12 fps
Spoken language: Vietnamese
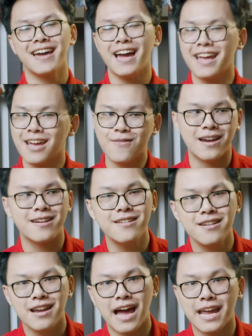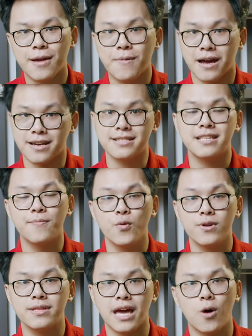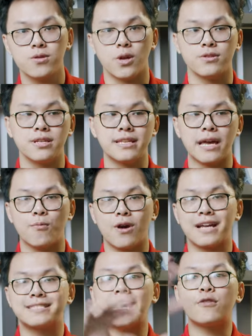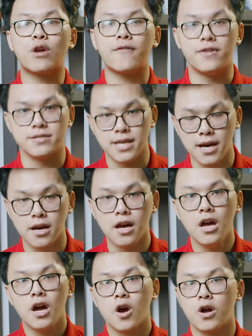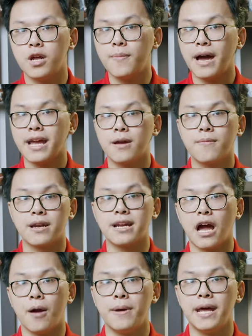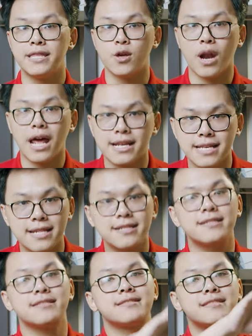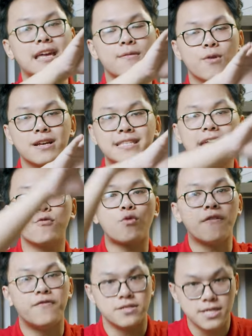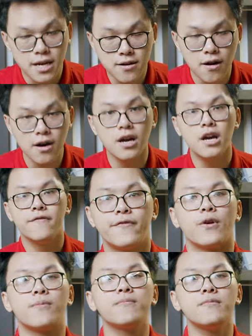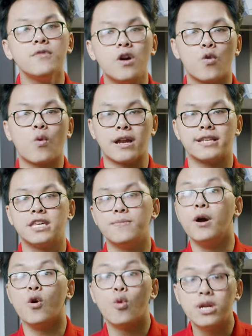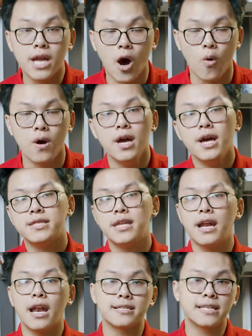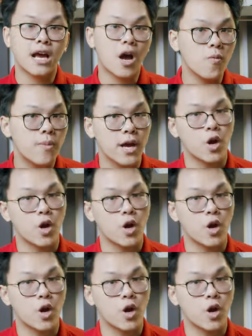anh em gắn CPU Intel thì nó sẽ chạy một cái set driver riêng, còn nếu mà anh em gắn cả AMD thì nó lại chạy một cái set driver riêng nữa, và nó được quản trị bởi Windows. Thế nên là sẽ không